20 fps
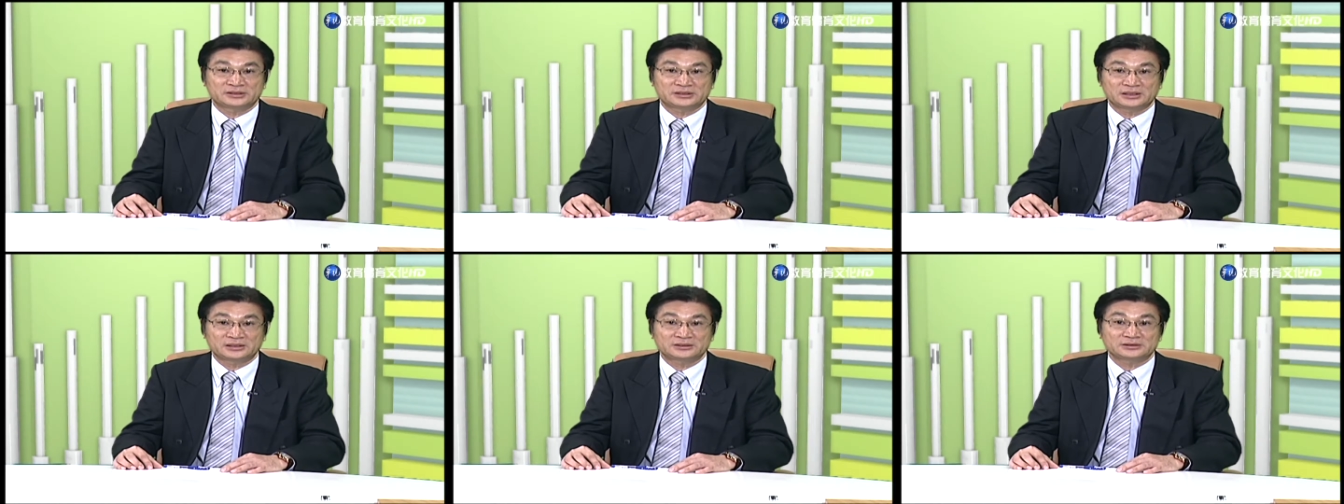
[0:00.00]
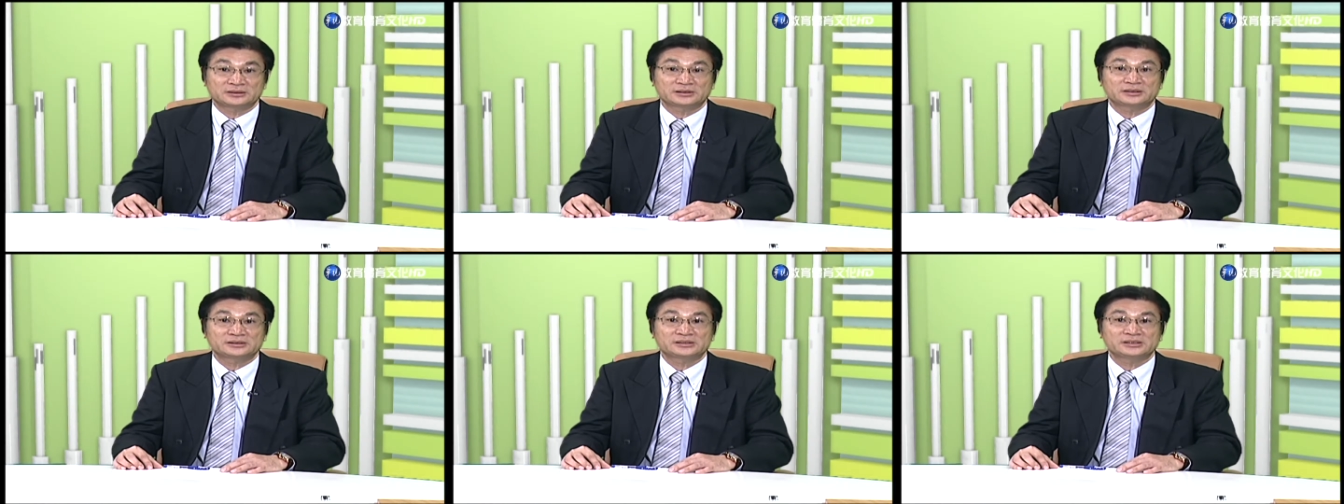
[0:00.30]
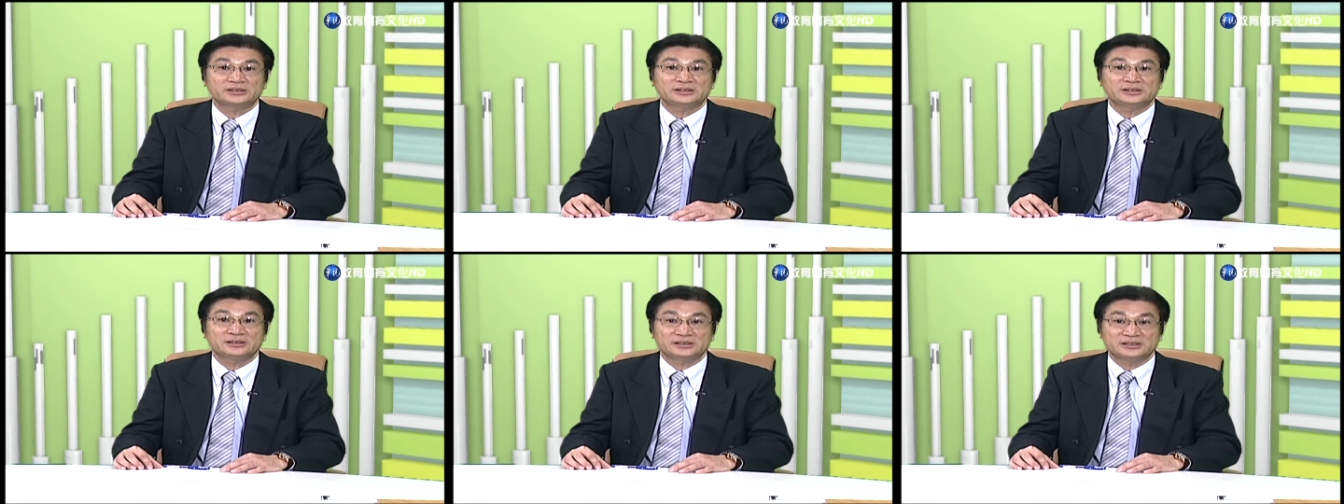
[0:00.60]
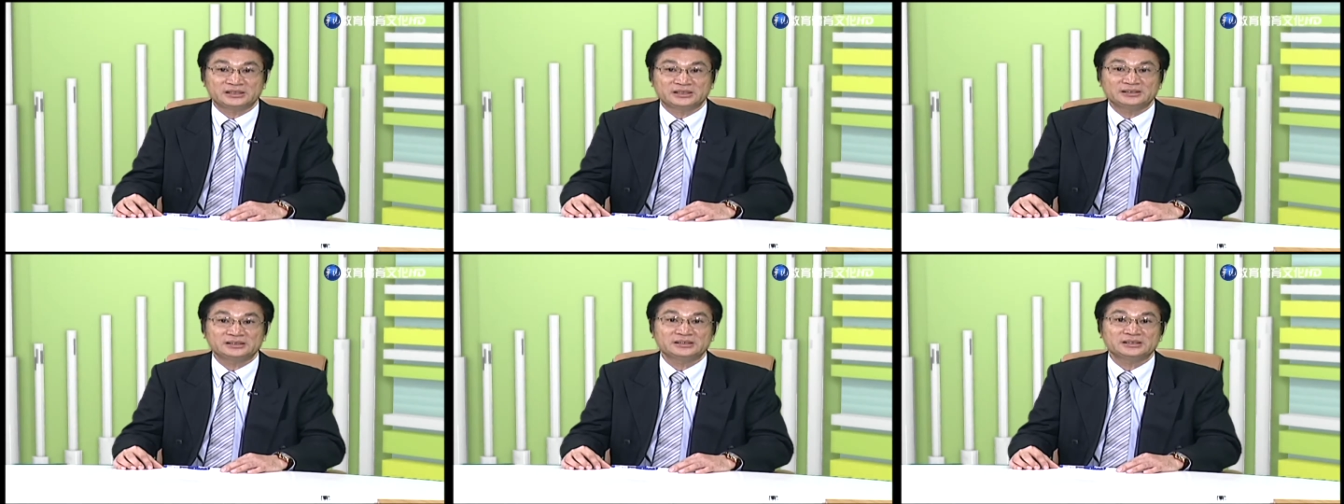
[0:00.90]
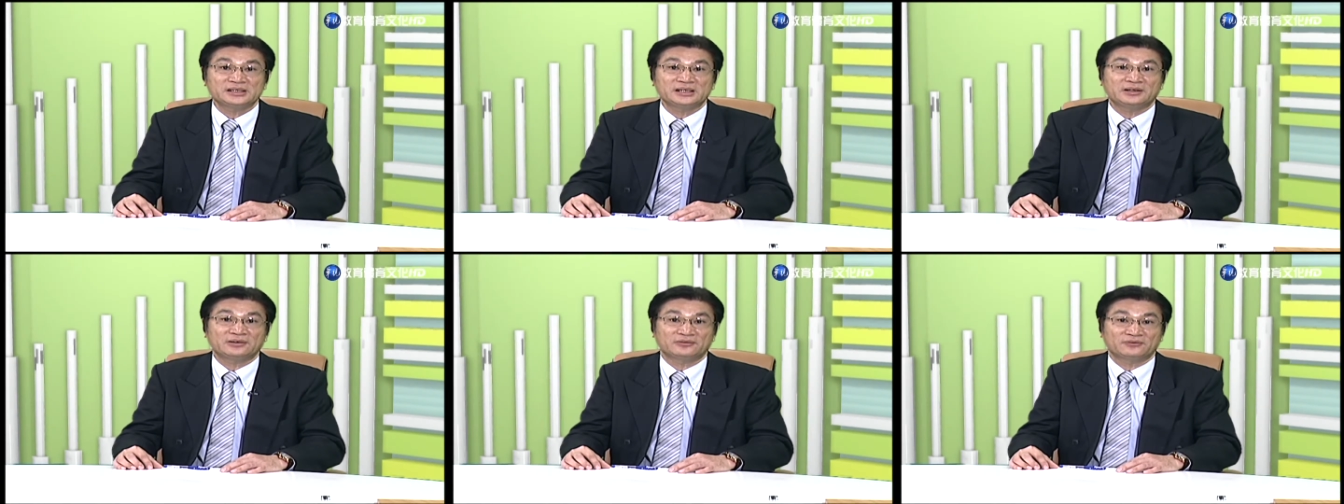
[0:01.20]
政治、经
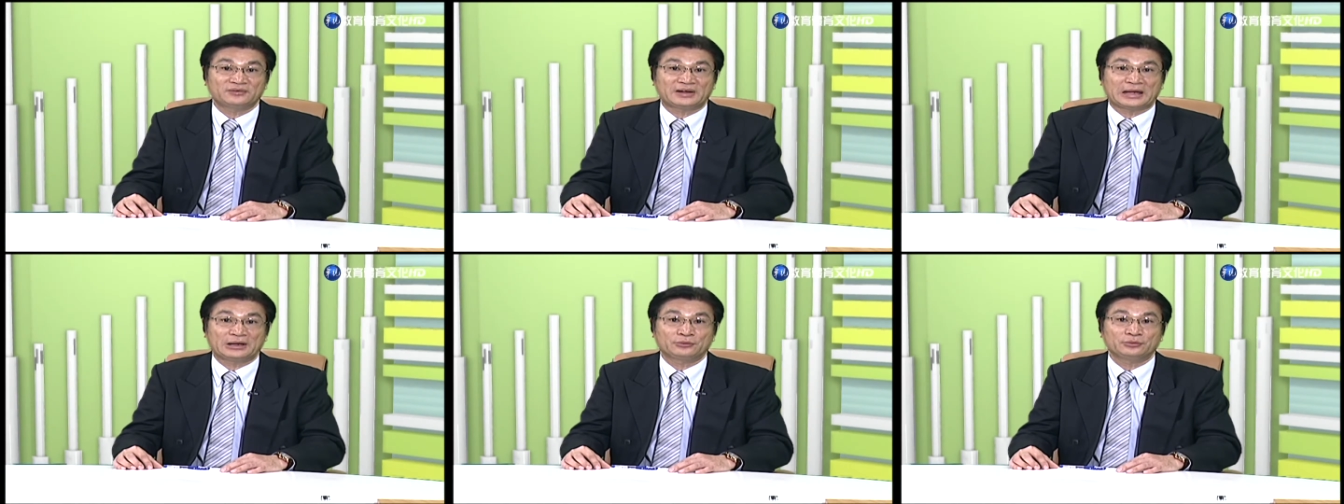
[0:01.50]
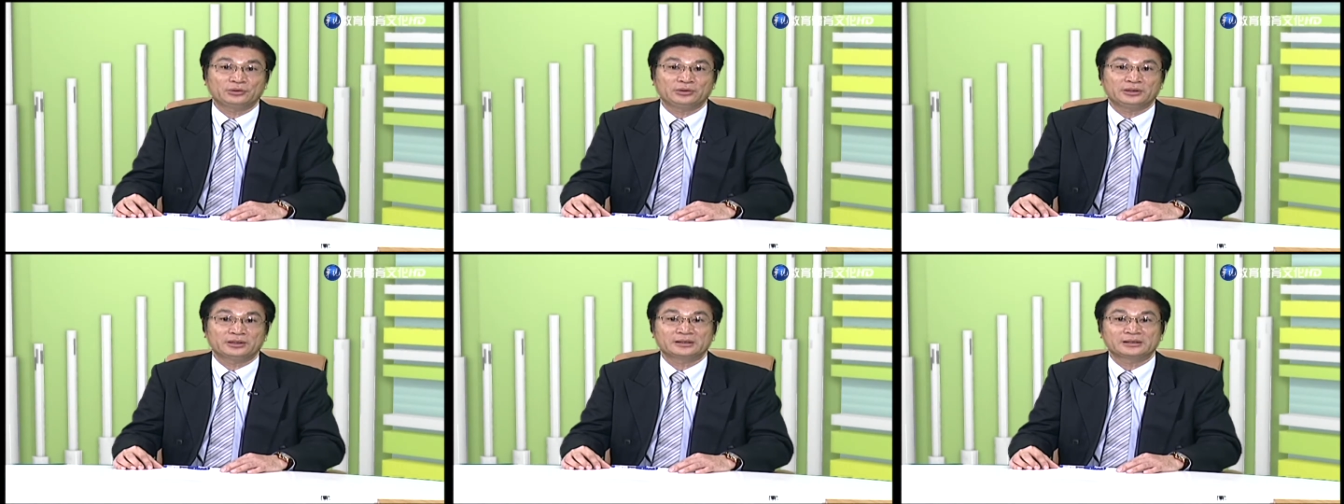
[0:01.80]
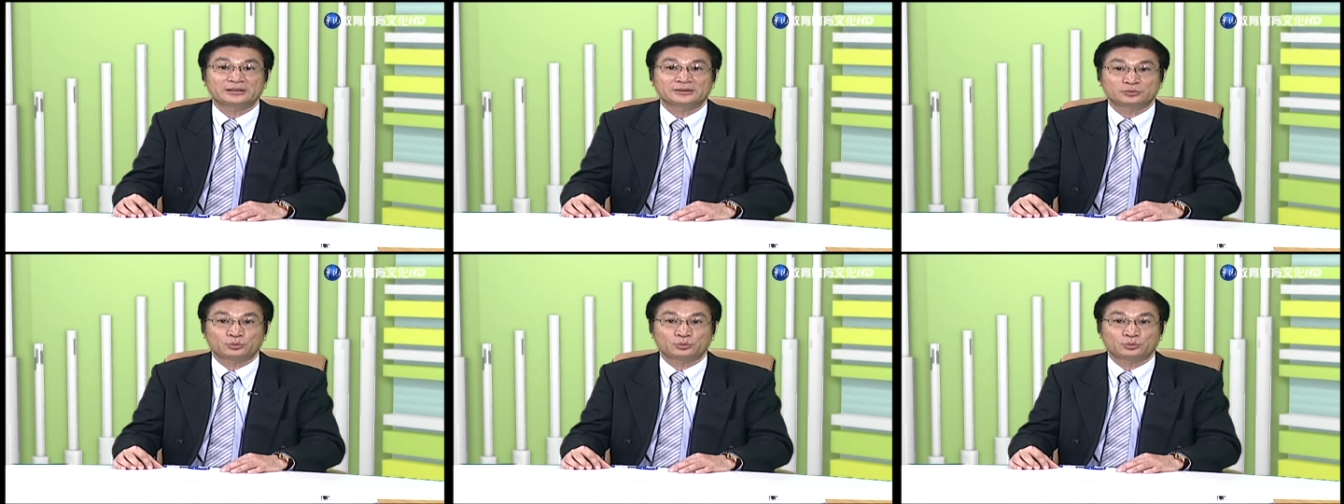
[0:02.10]
济、法律、